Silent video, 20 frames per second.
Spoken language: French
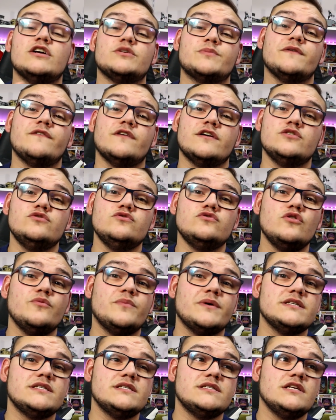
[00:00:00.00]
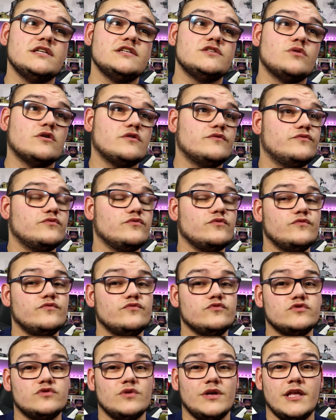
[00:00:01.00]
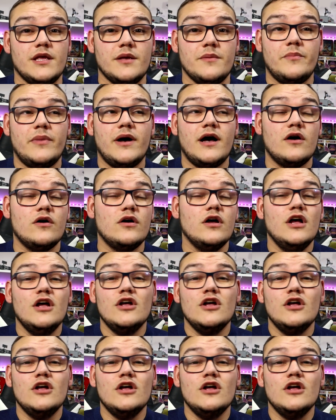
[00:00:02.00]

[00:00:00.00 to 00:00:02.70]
je préférais juste le préciser, l'histoire que vous ne vous soyez pas euh,